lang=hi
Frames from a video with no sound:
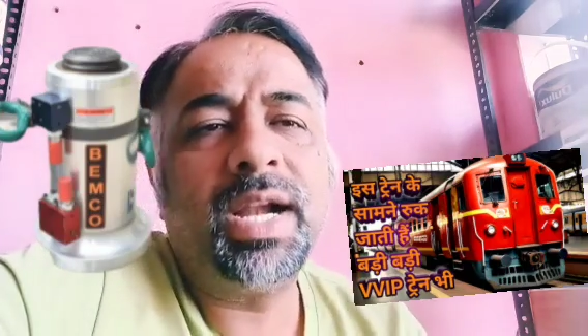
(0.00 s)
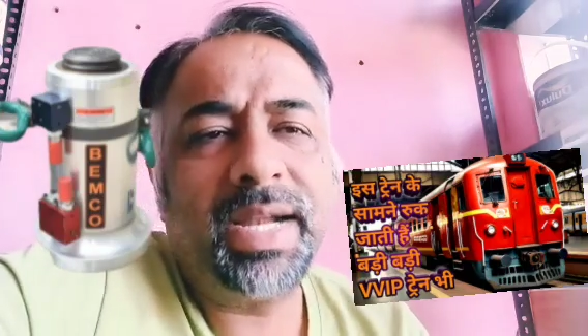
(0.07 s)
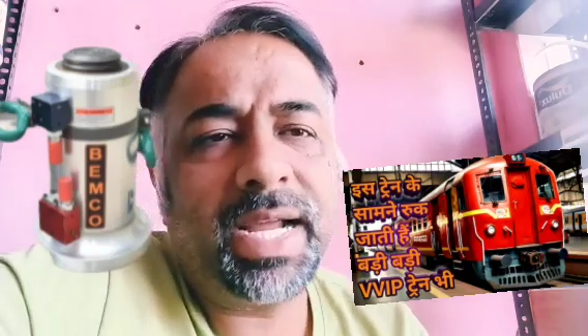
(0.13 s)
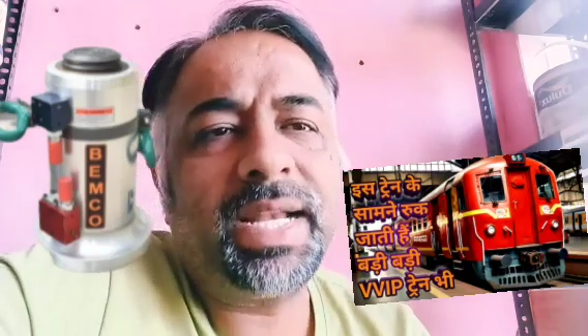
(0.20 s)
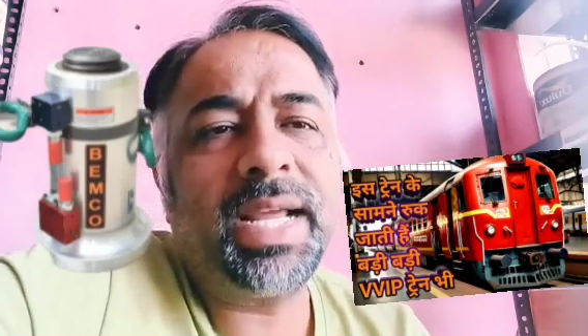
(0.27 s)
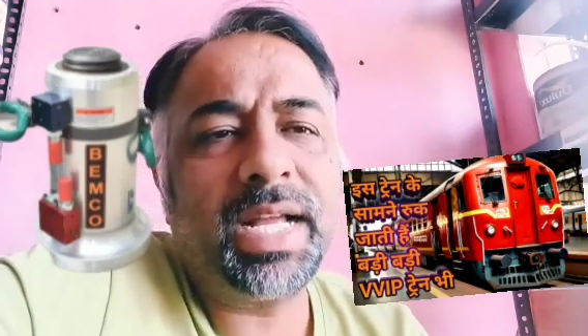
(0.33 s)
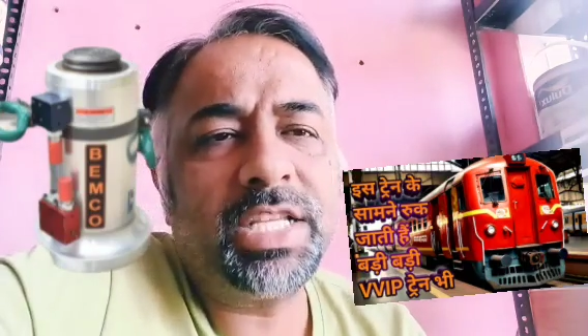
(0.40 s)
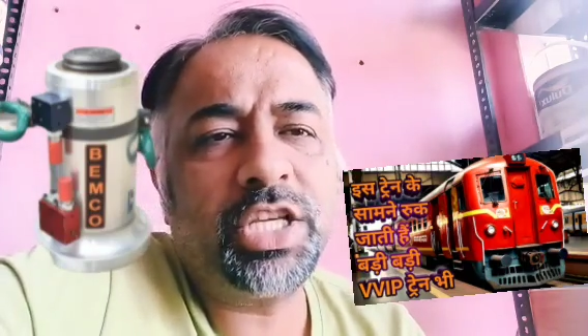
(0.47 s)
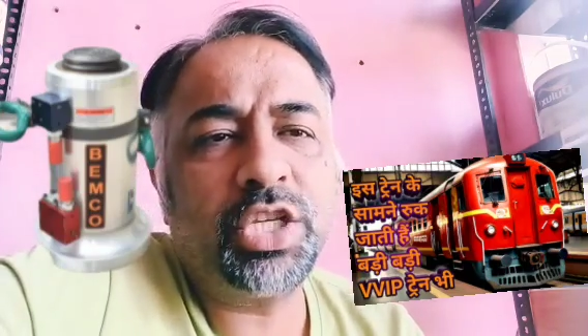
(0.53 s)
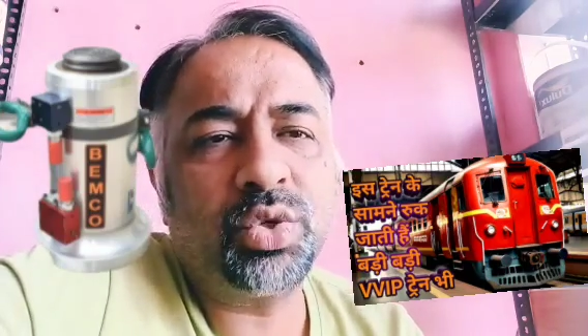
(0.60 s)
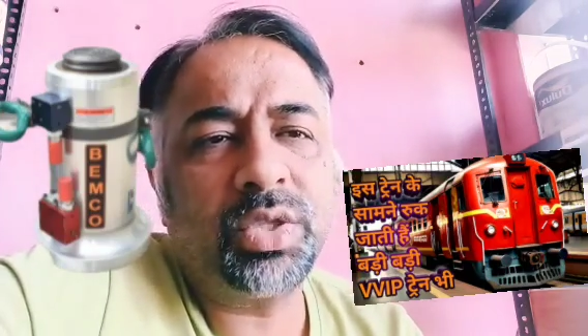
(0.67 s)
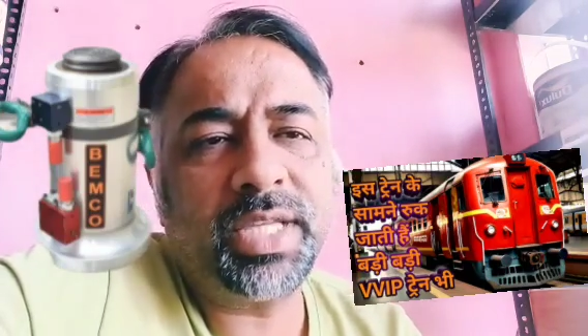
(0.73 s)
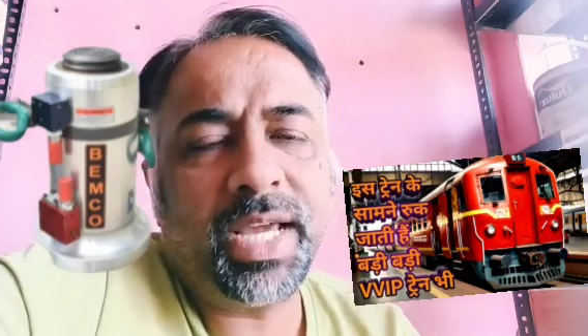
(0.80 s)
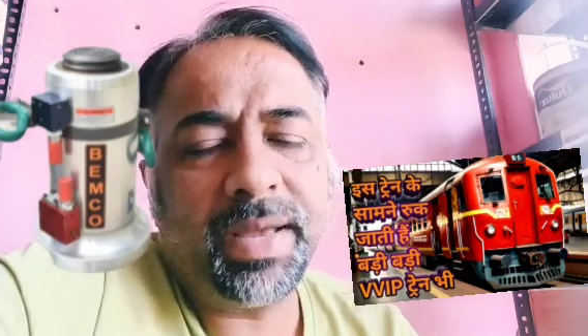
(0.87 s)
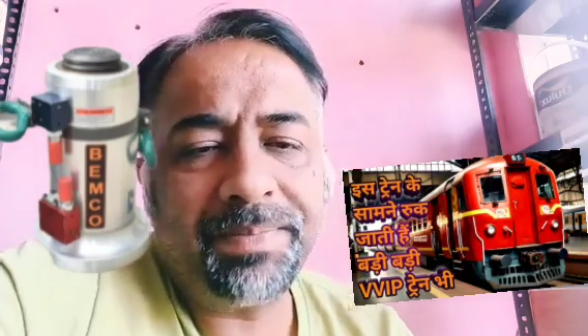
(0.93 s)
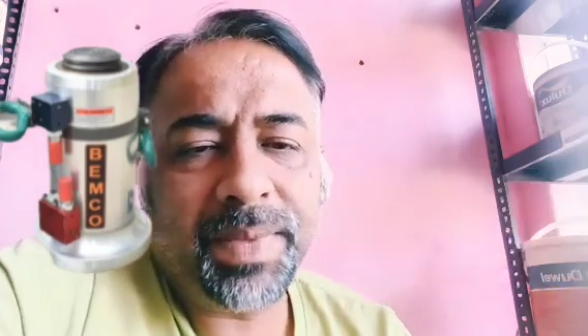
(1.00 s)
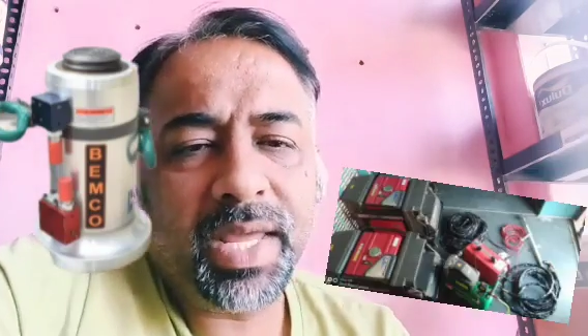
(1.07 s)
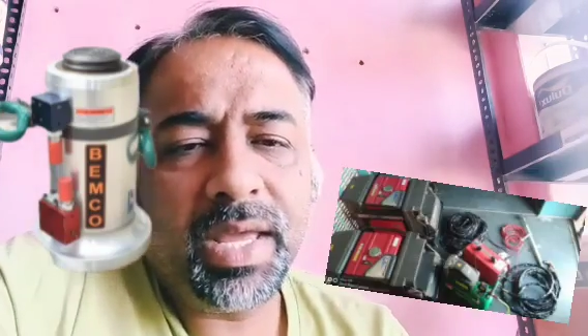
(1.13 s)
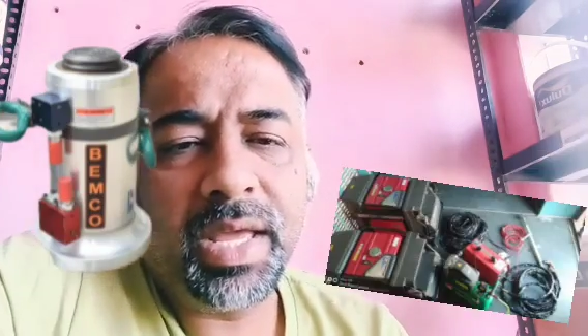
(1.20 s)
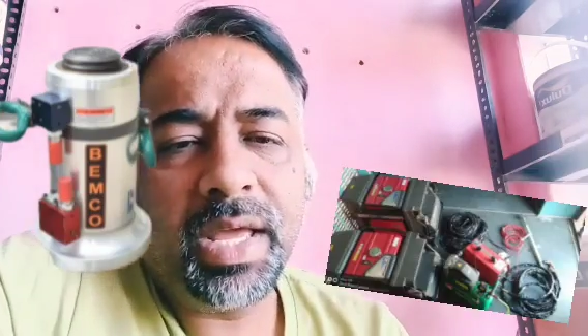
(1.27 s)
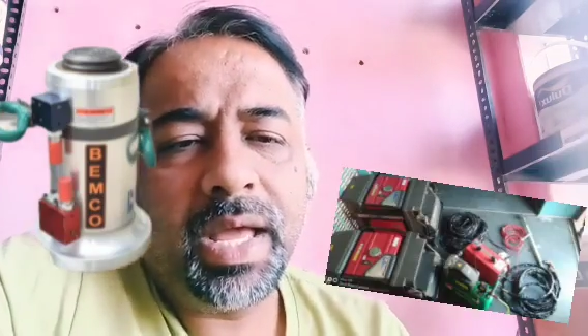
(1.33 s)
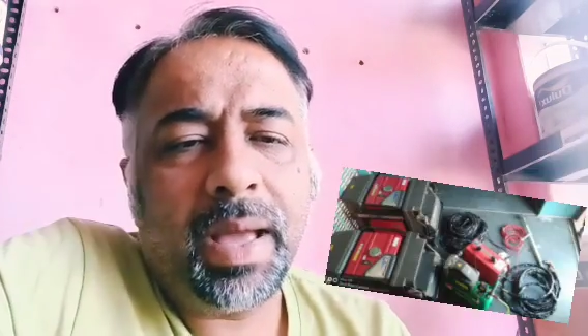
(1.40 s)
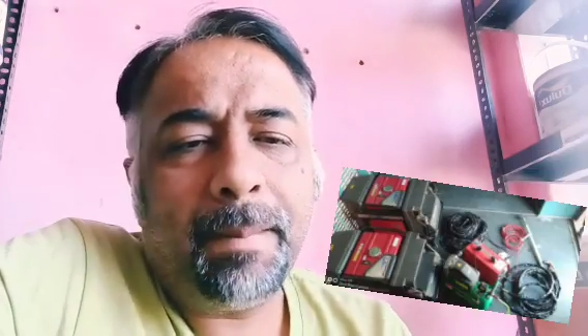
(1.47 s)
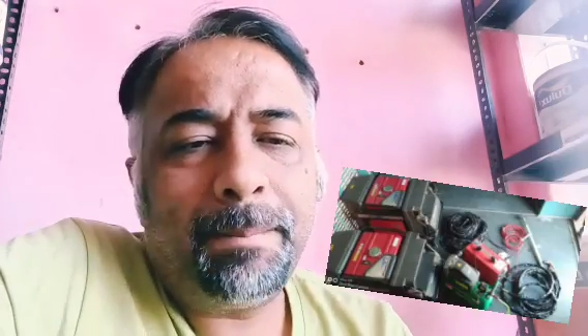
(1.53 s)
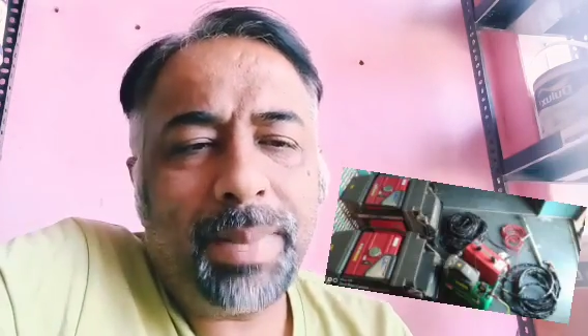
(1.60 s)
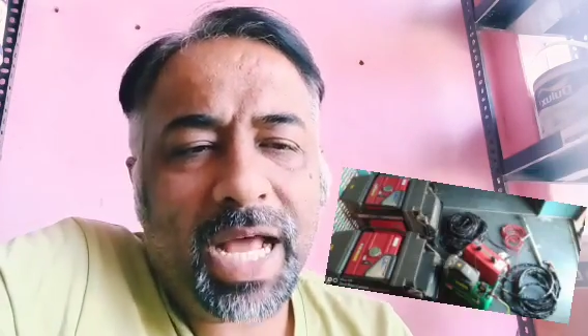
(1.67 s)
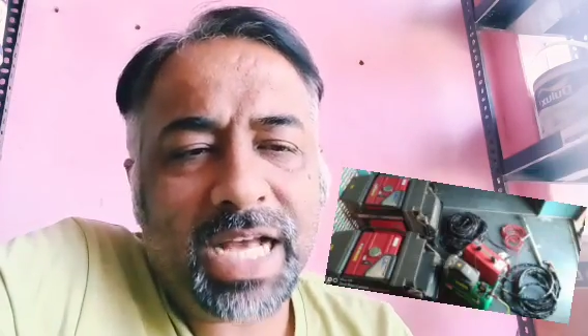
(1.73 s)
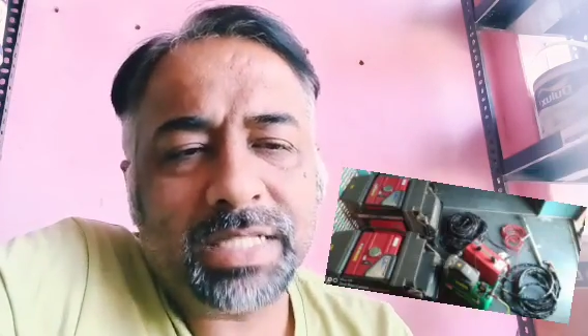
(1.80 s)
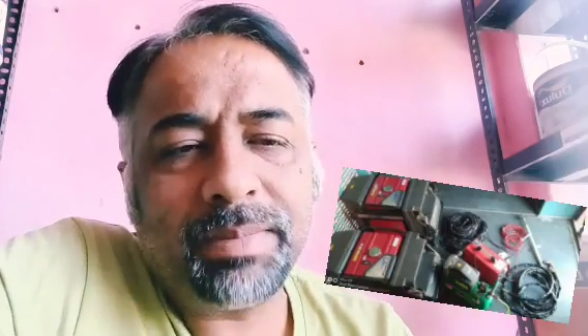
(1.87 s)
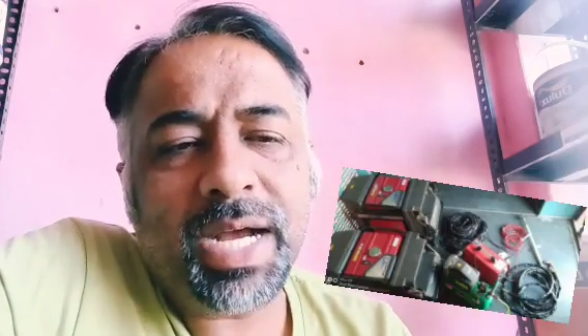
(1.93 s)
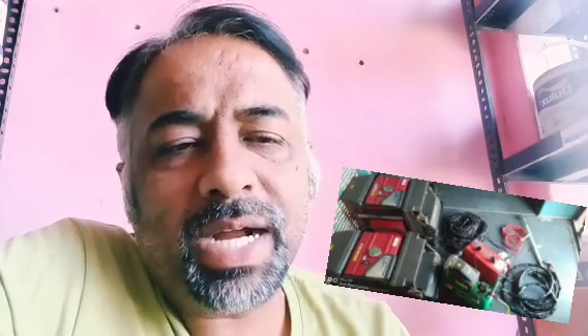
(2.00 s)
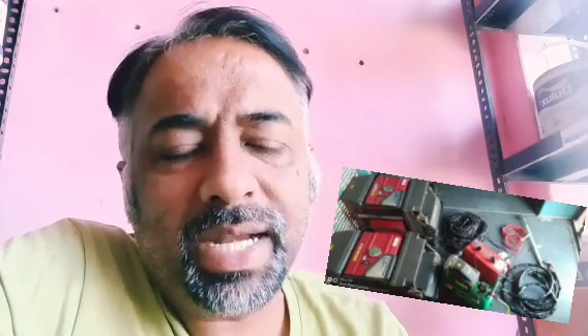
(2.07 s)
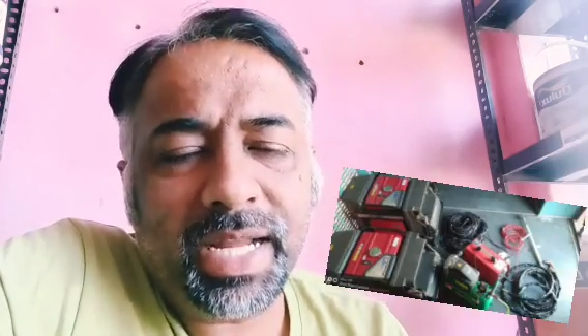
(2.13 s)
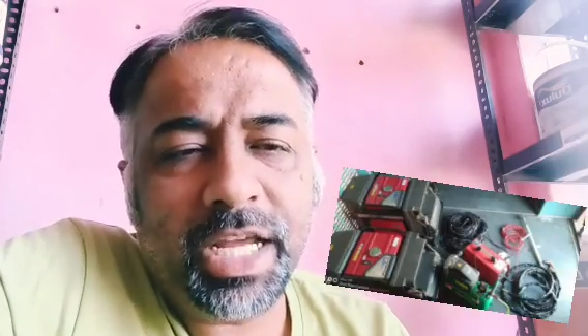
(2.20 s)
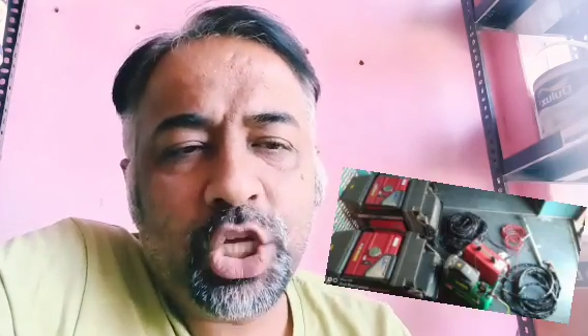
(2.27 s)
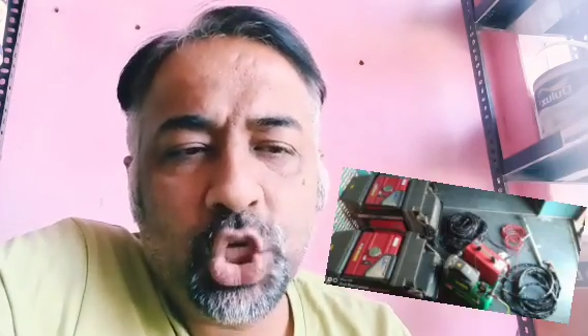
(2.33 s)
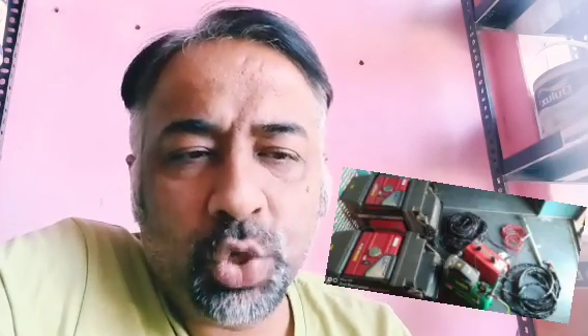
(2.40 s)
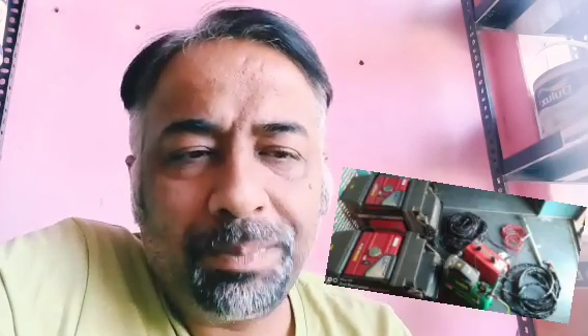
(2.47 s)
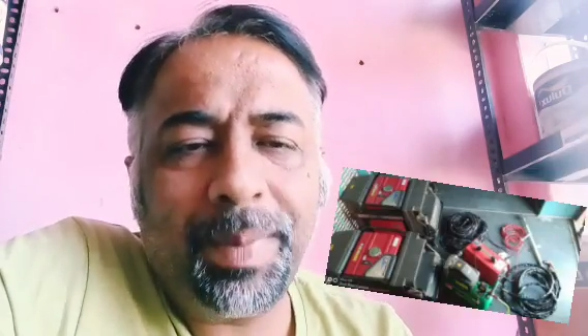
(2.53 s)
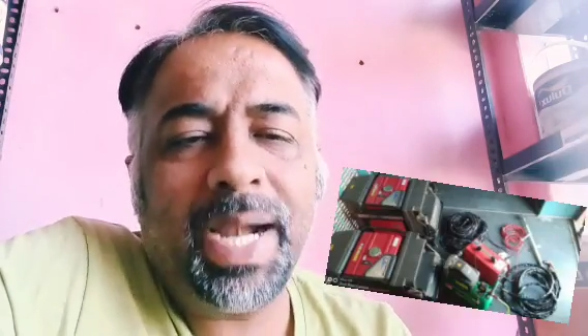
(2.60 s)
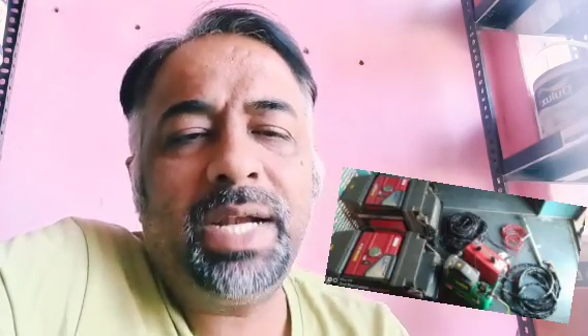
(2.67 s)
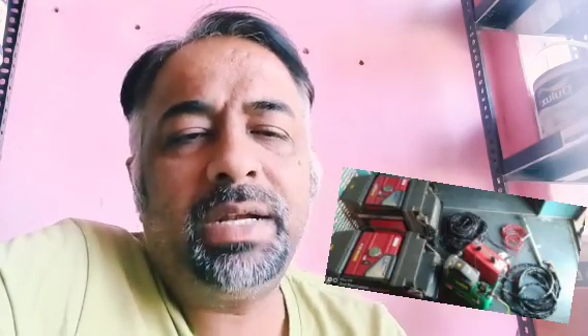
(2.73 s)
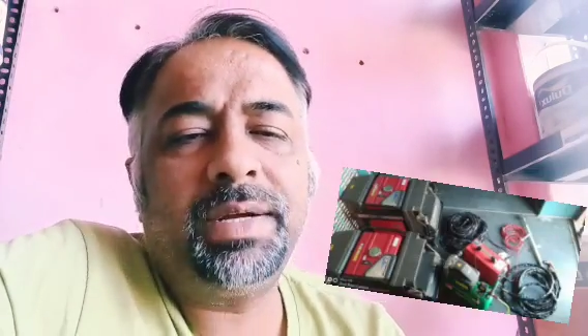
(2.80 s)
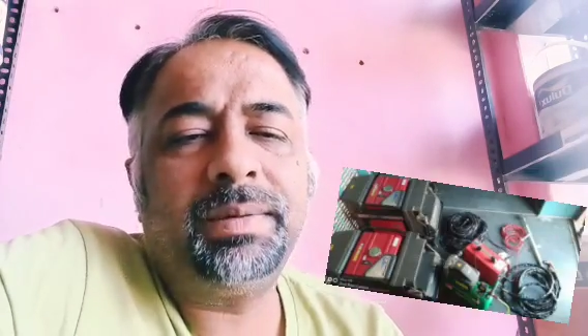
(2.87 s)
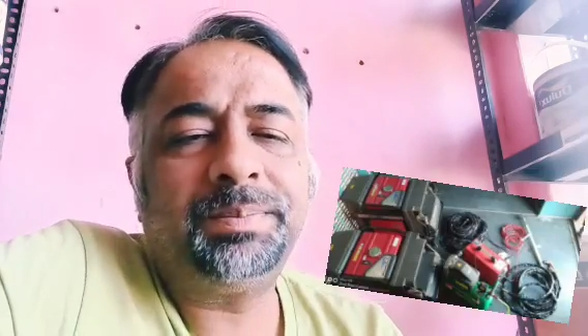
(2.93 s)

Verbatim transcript: टेक्निकल चीज़ होती है प्लाज्मा कटिंग इक्विपमेंट